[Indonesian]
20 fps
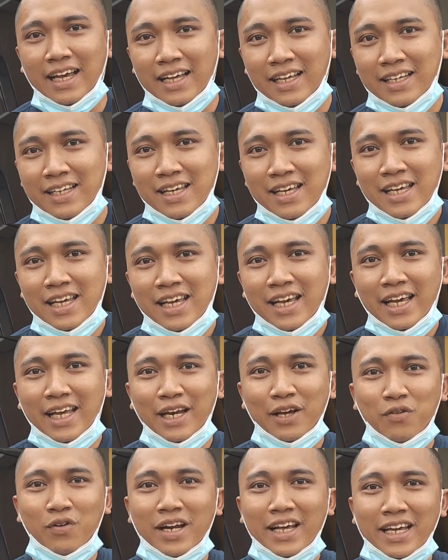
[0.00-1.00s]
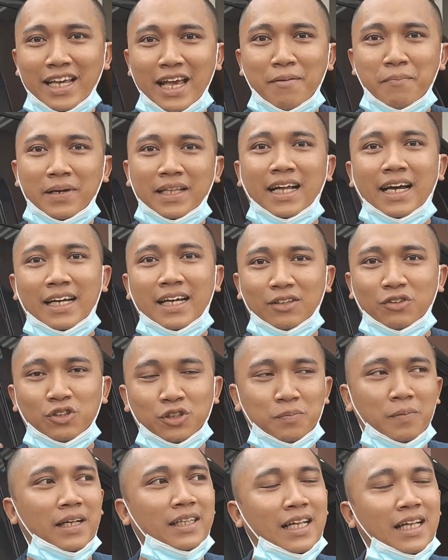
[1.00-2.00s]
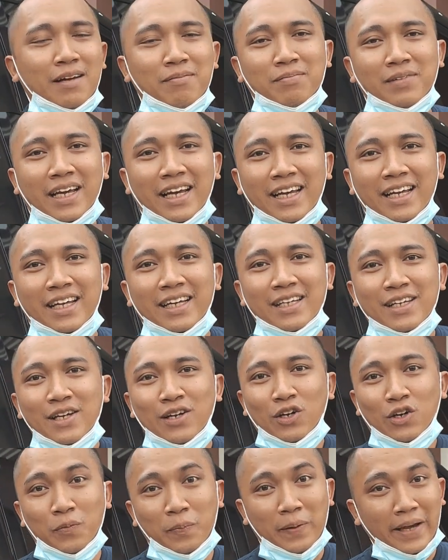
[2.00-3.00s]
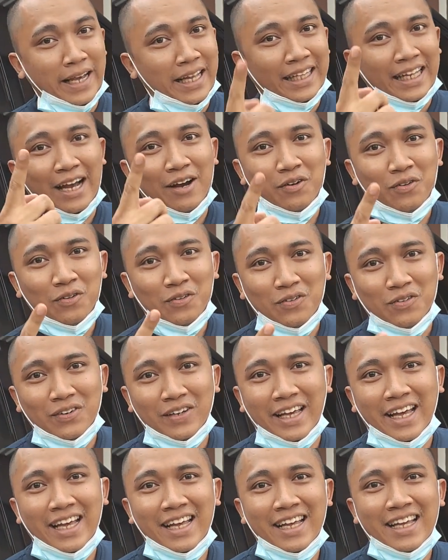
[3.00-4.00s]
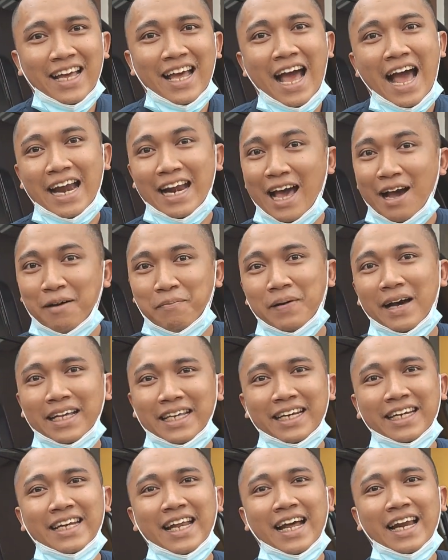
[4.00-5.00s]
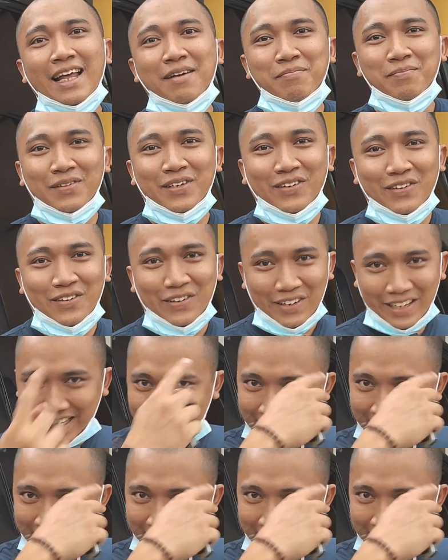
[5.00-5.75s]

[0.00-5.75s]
ya. Ini gue udah nyampe Takatulus Batam. Nah, lu pengen tahu ya? Ada apa aja di dalam? Yuk